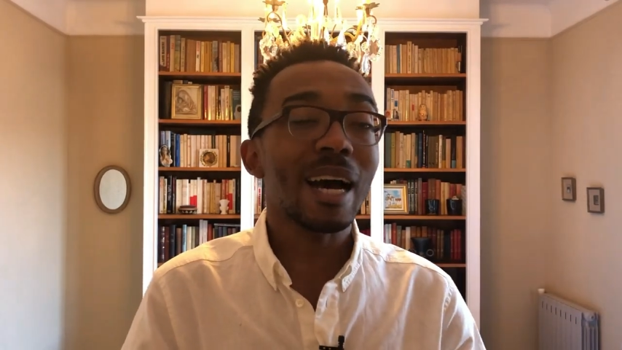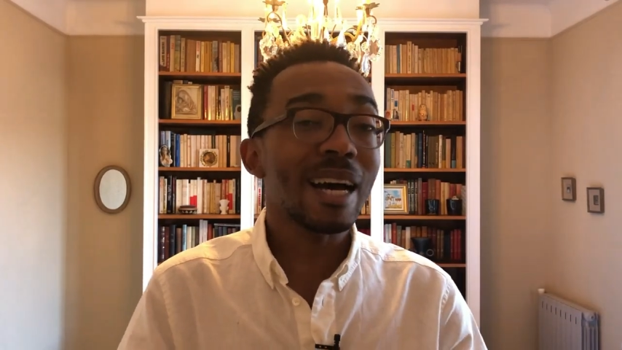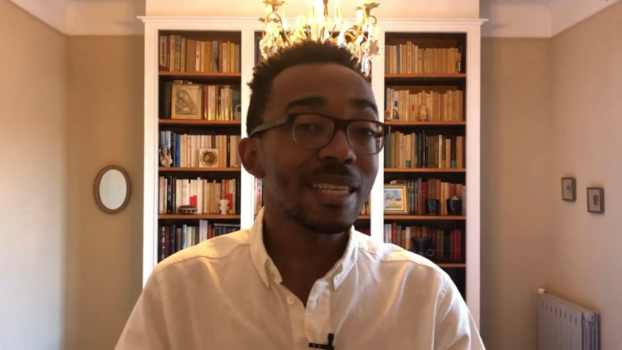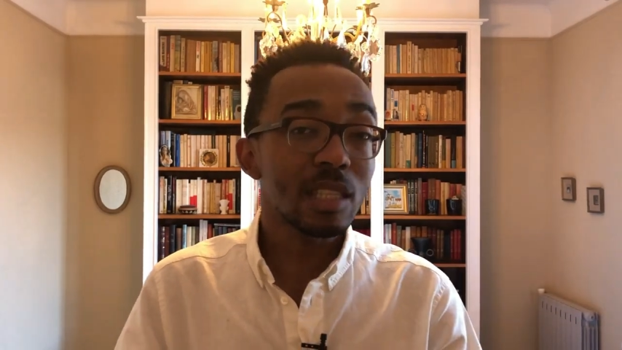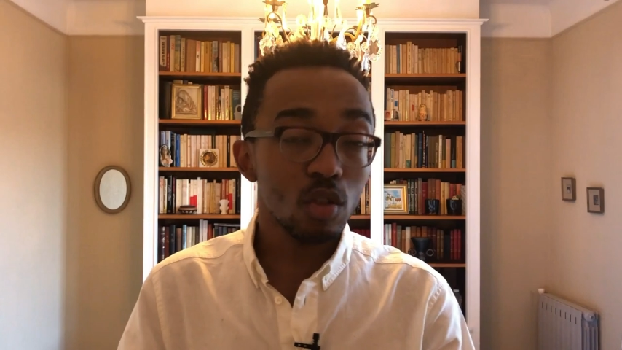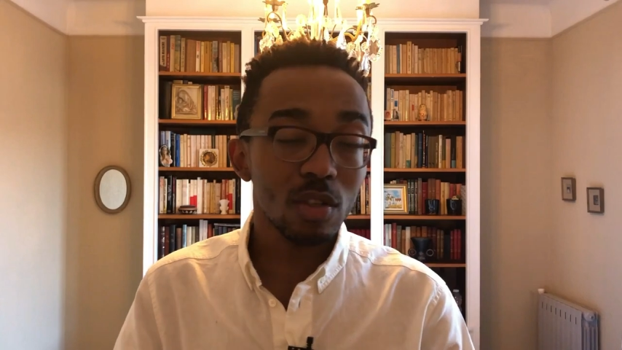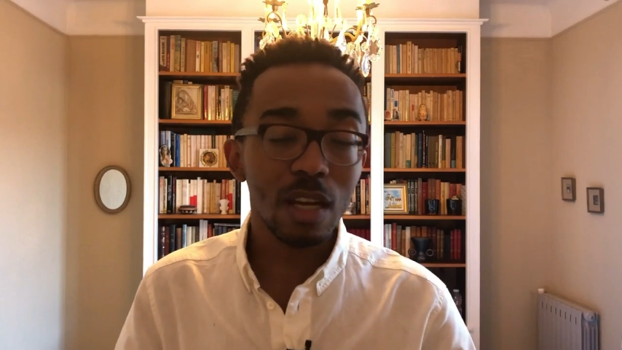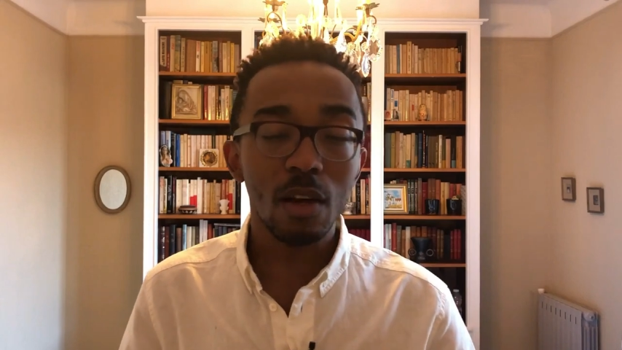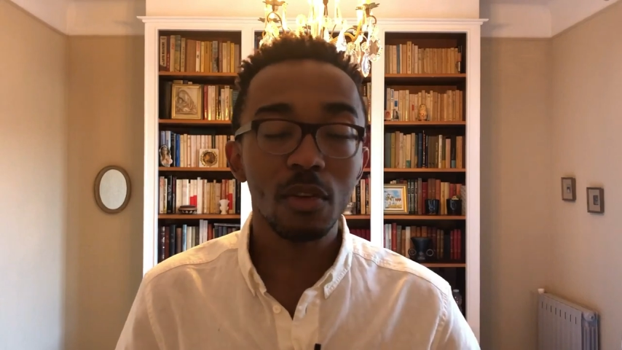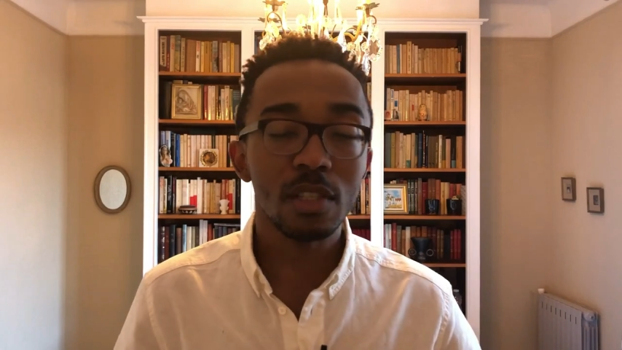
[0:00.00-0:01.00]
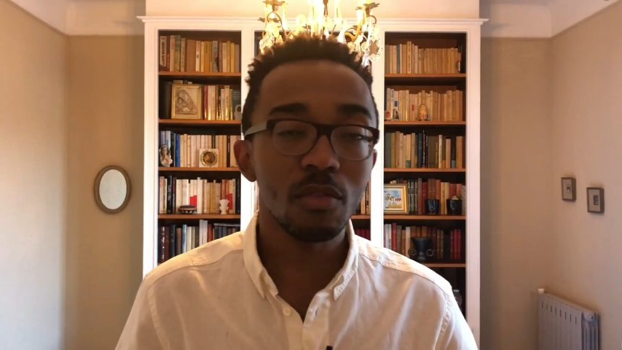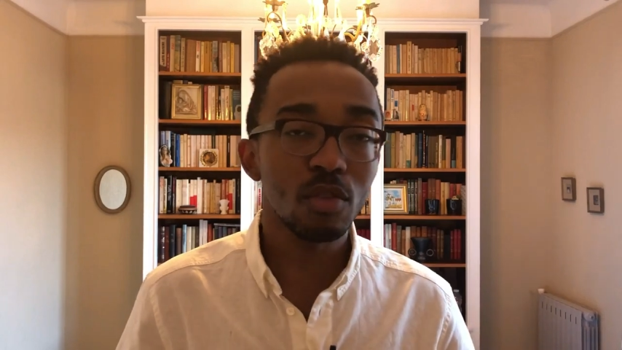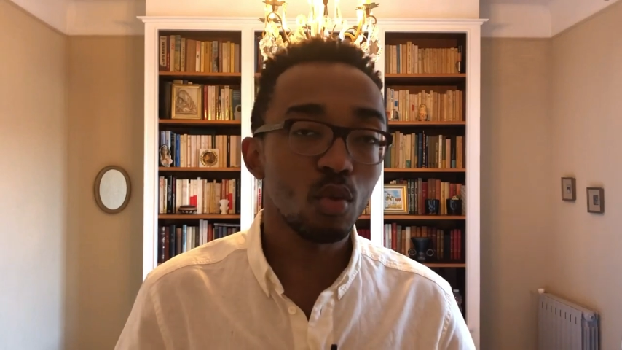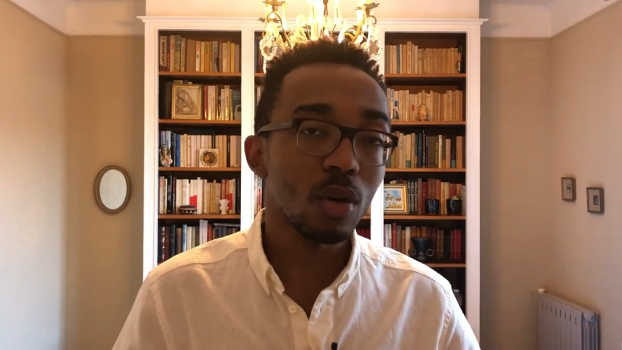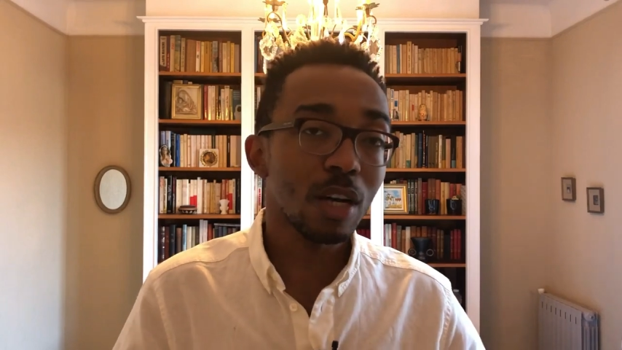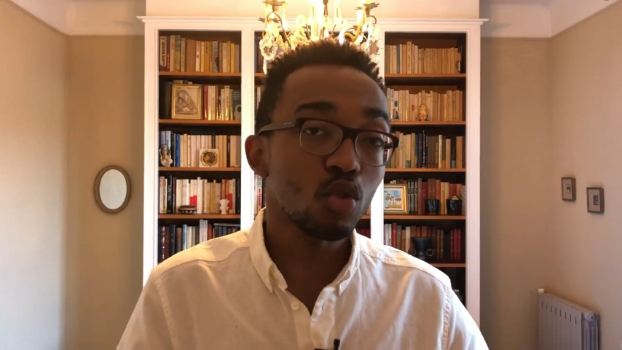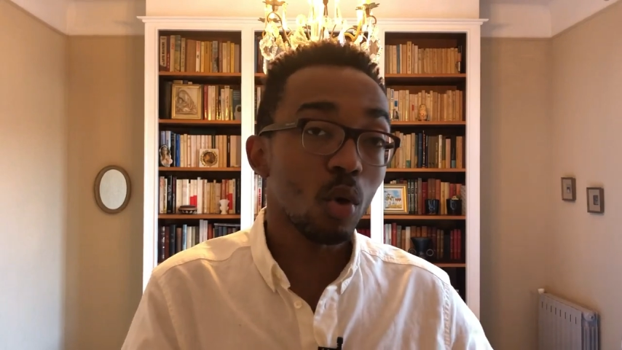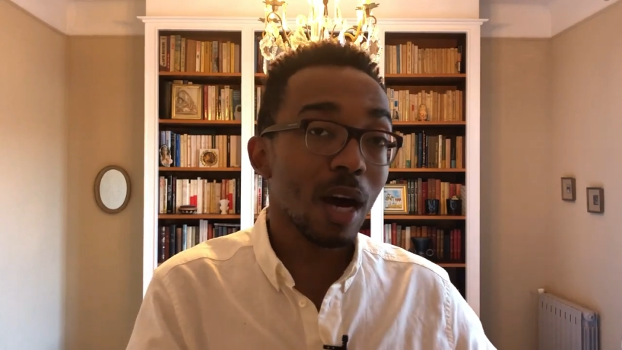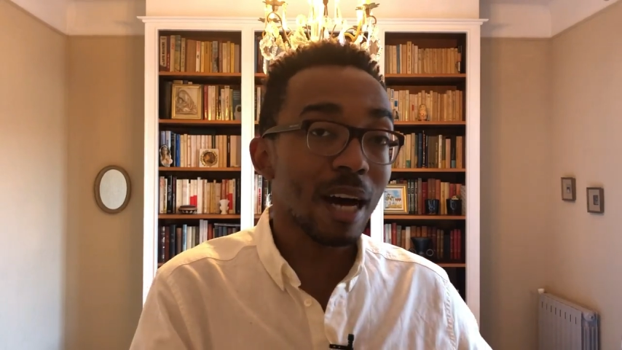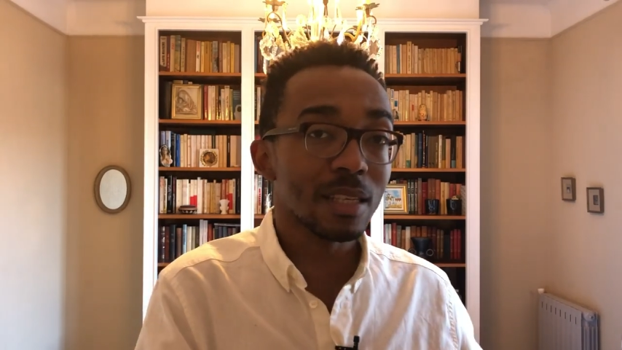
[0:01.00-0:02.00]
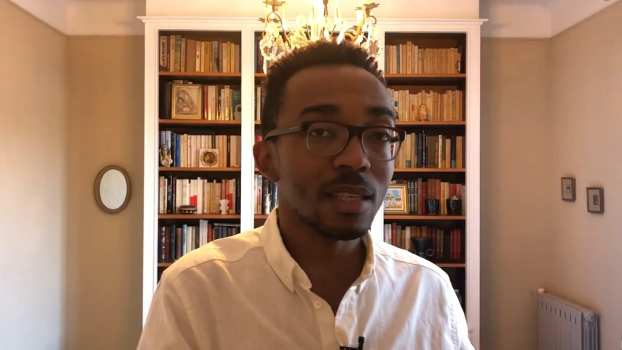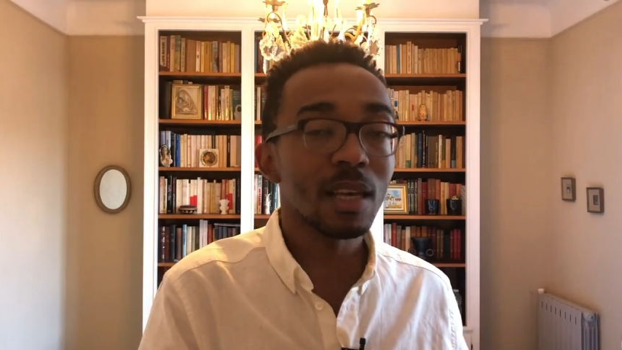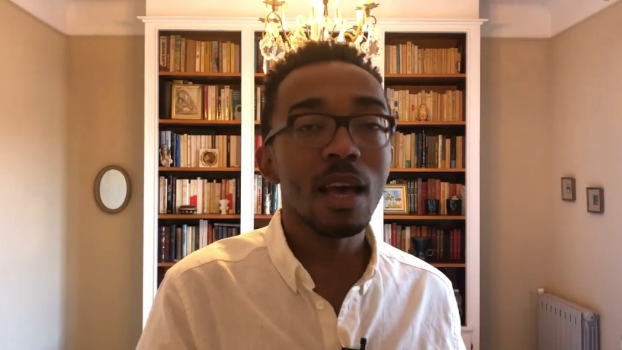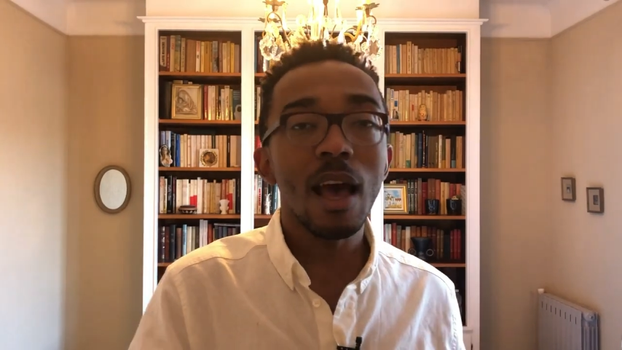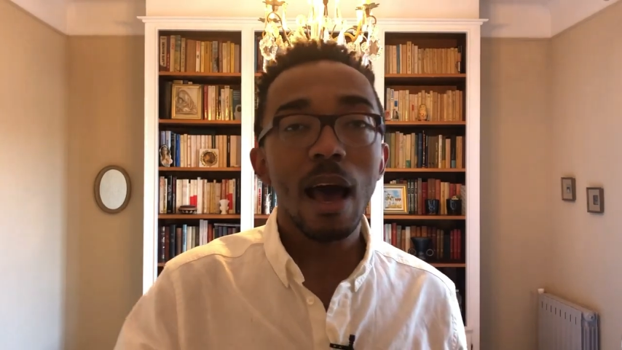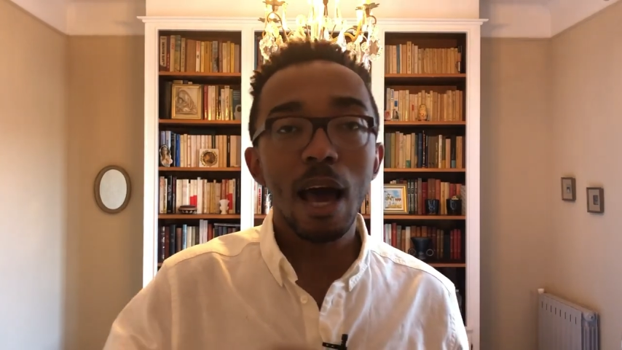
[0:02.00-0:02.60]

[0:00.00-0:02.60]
à rester jusqu'à la fin de cette vidéo car tu auras accès